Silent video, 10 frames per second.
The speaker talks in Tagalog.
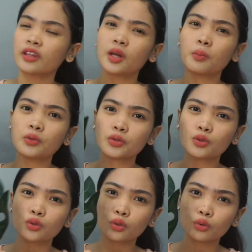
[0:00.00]
Tapos,
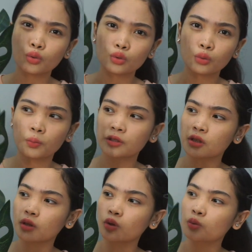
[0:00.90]
gusto-gusto pa
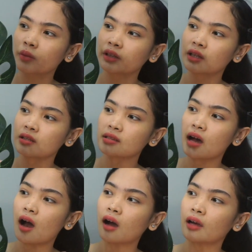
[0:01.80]
siyang dumating
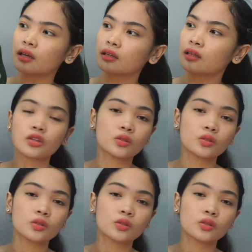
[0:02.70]
sa akin.